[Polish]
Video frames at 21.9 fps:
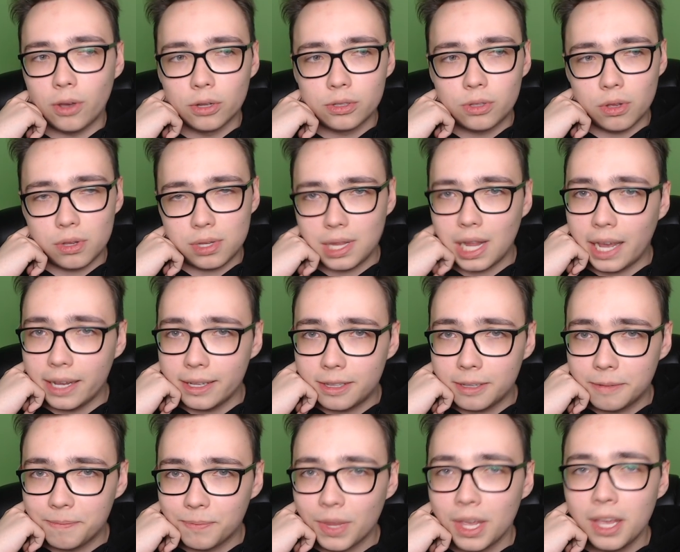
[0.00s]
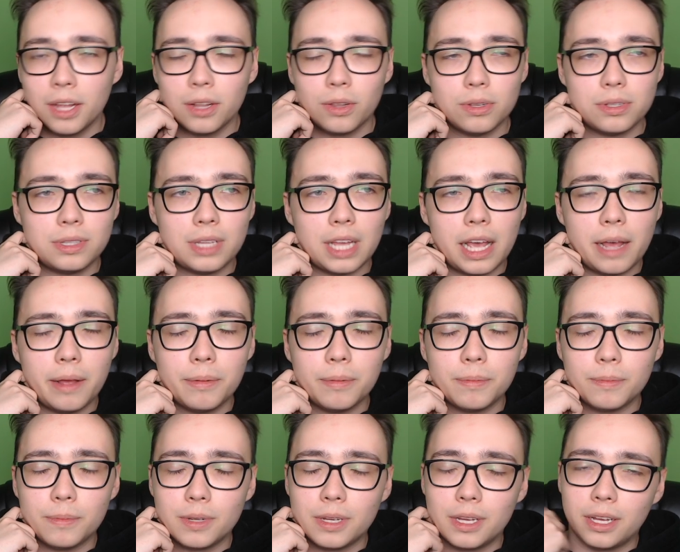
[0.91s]
oto slajd.
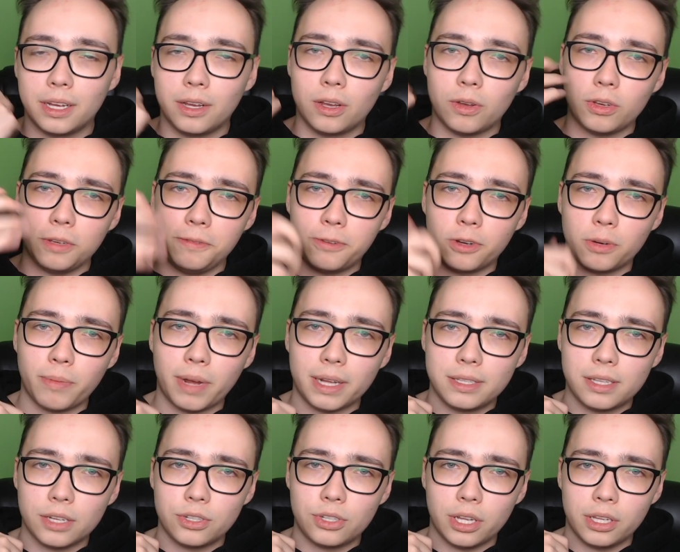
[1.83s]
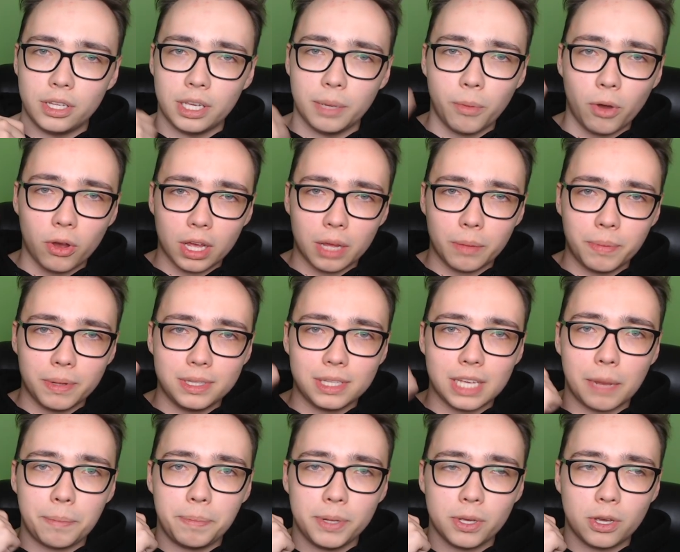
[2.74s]
Dostałem e, informację, że nie mogę być
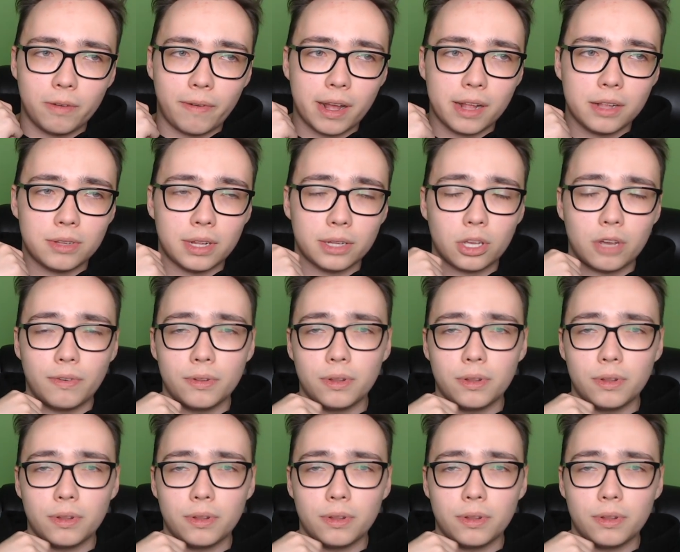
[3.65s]
zaaplikowany, dodatkowo